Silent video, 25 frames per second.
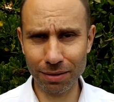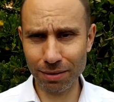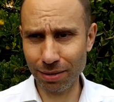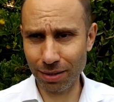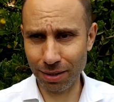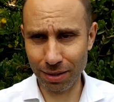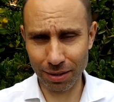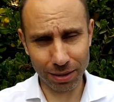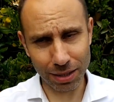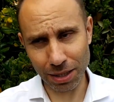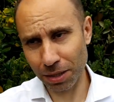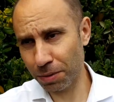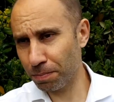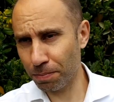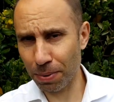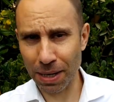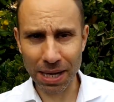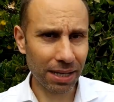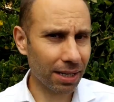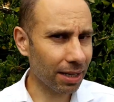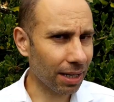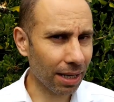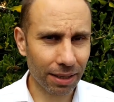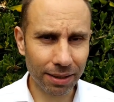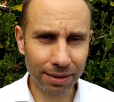sin
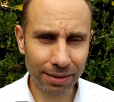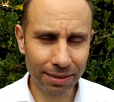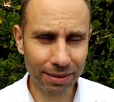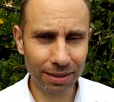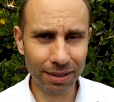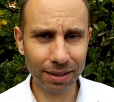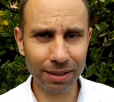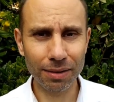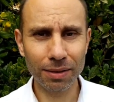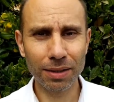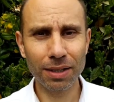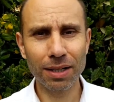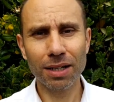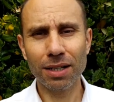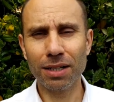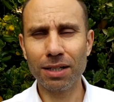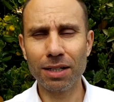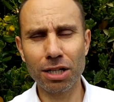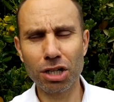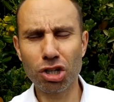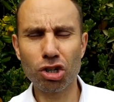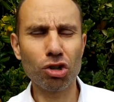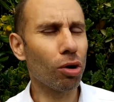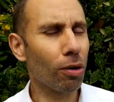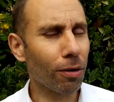despeinarse
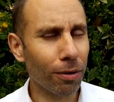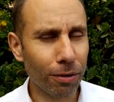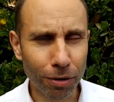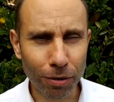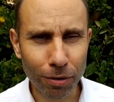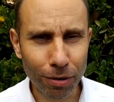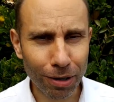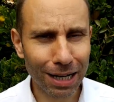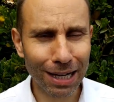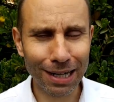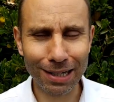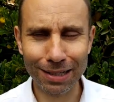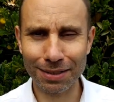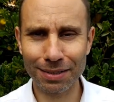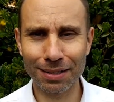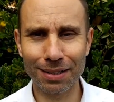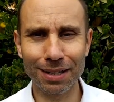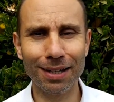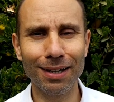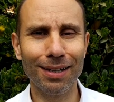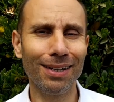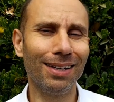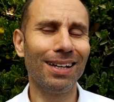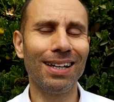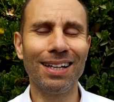ni
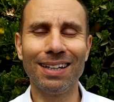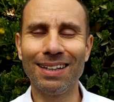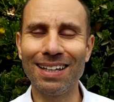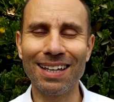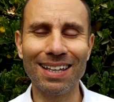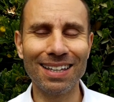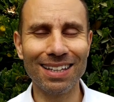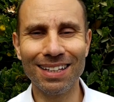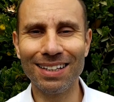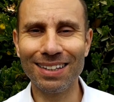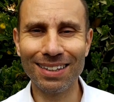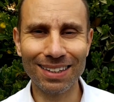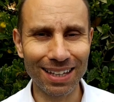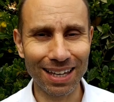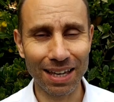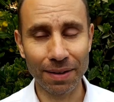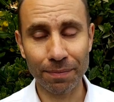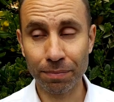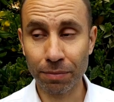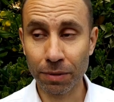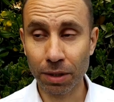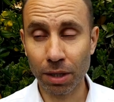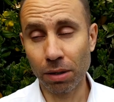sonrojarse, te dice,